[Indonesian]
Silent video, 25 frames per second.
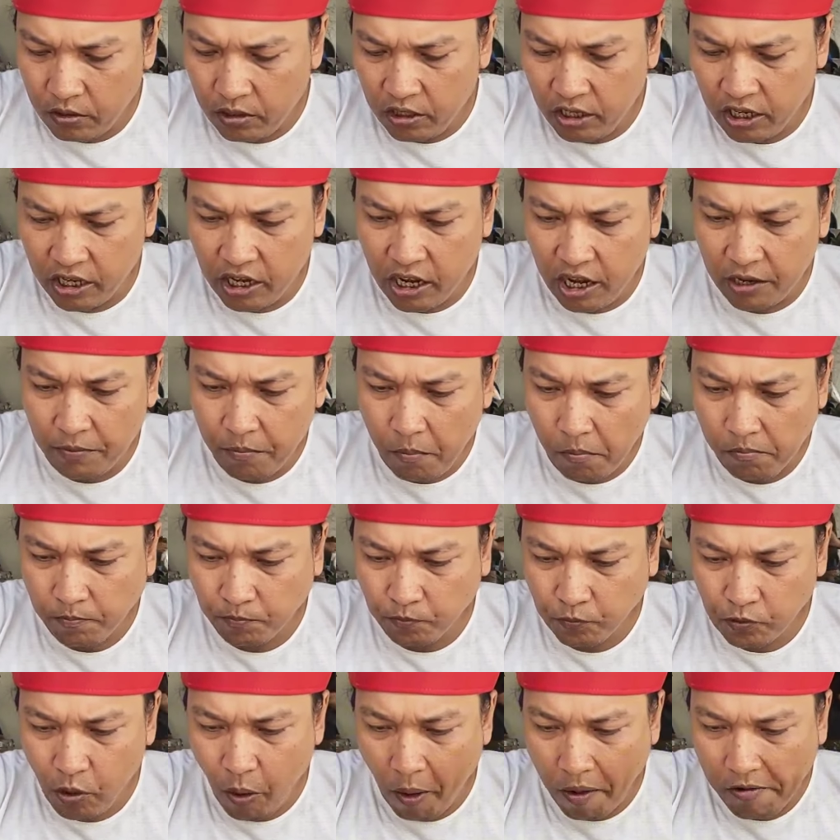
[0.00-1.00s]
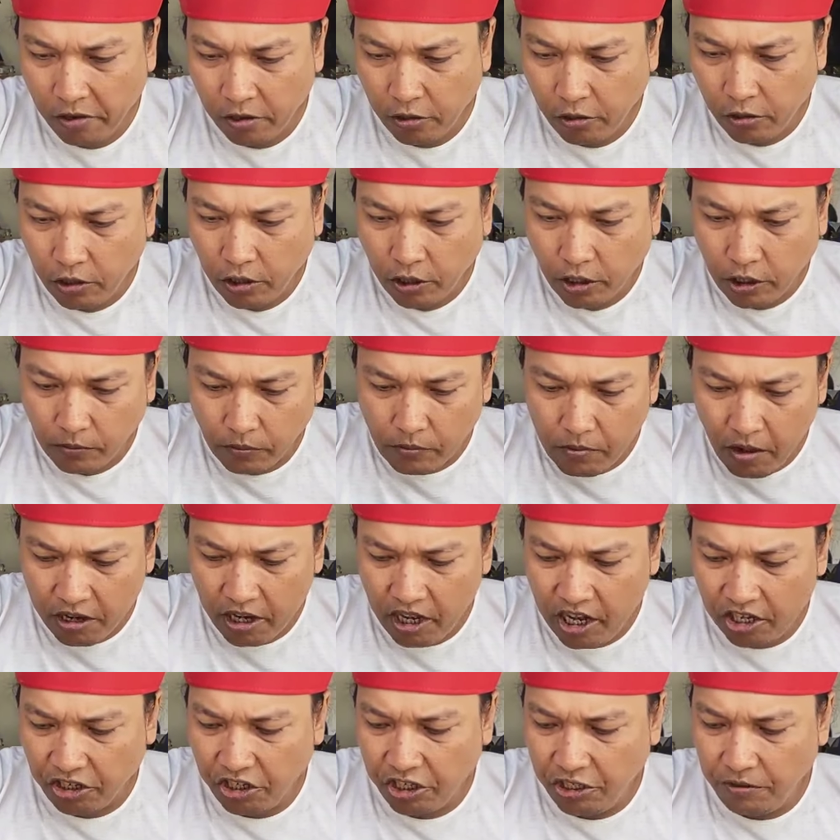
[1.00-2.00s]
Ini kedan,
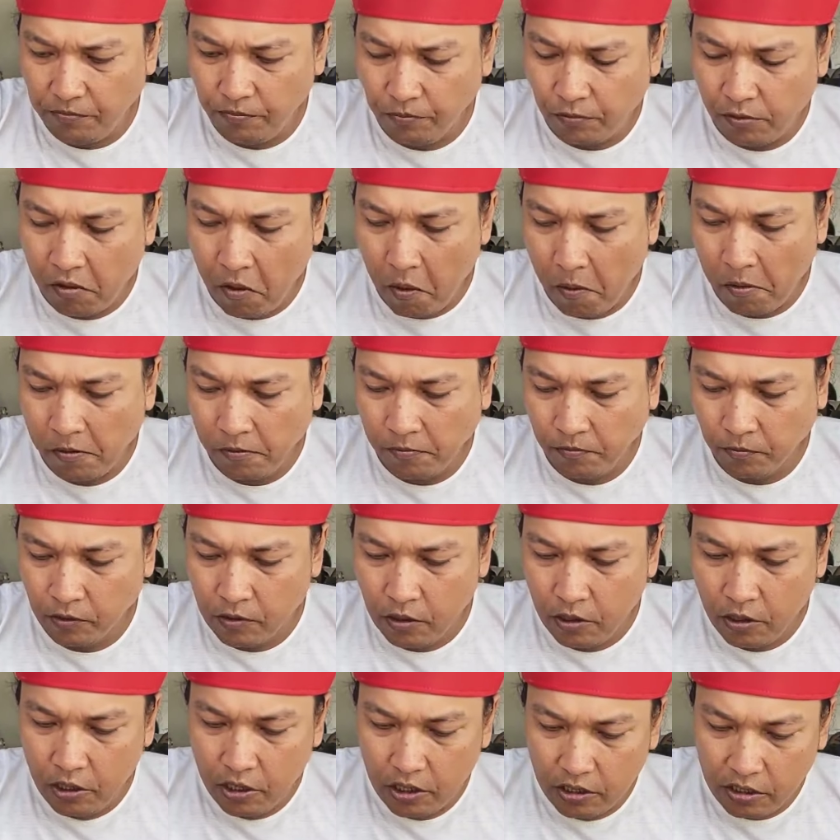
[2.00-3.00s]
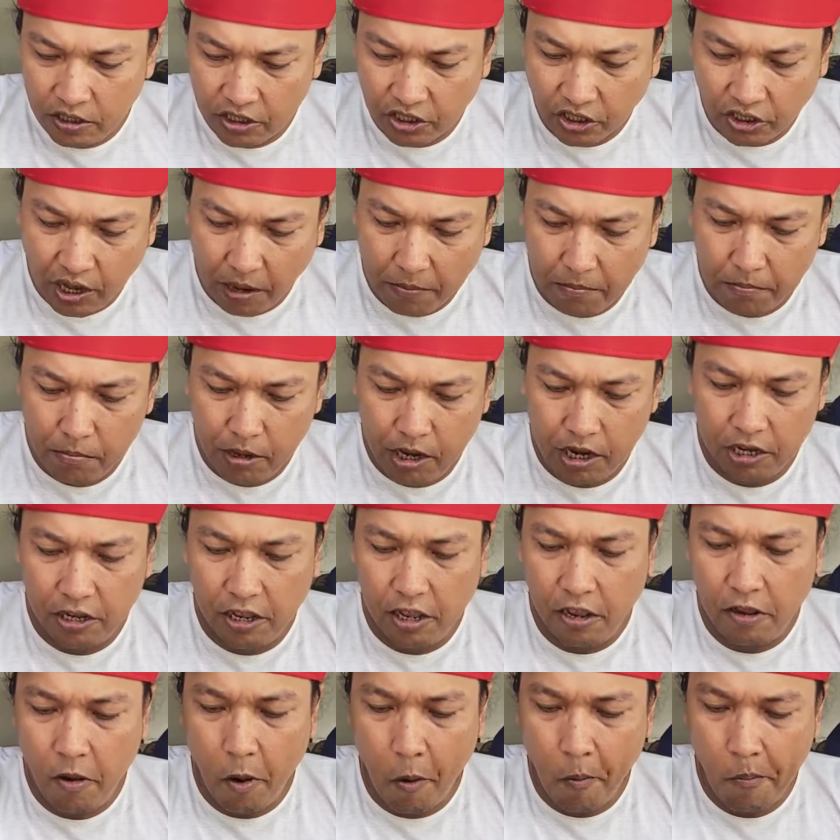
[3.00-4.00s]
pakai nasi di
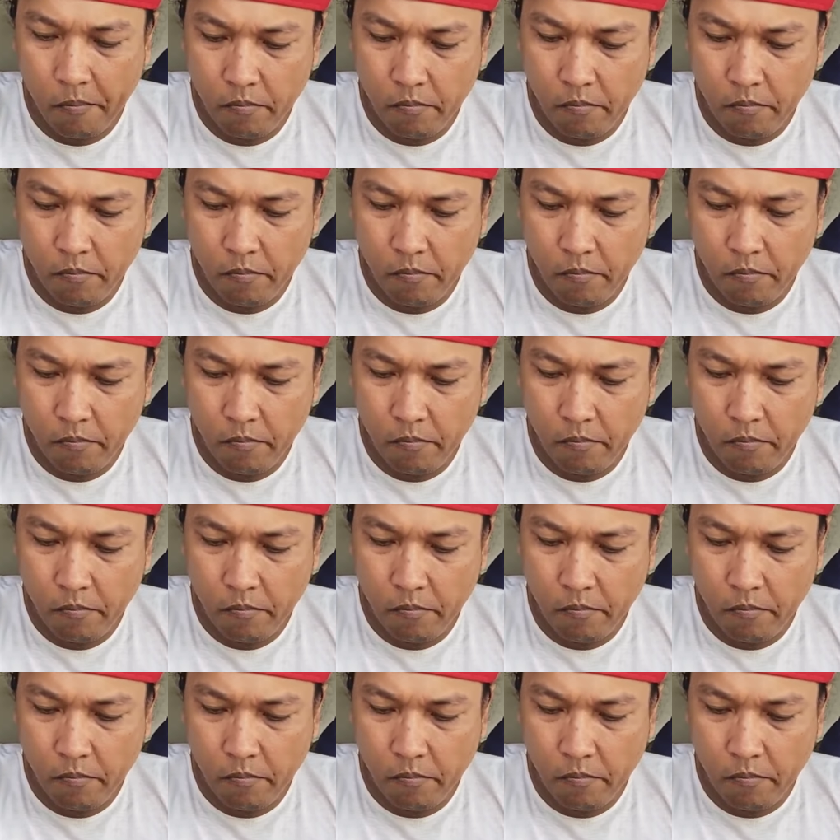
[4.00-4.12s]
sambalnya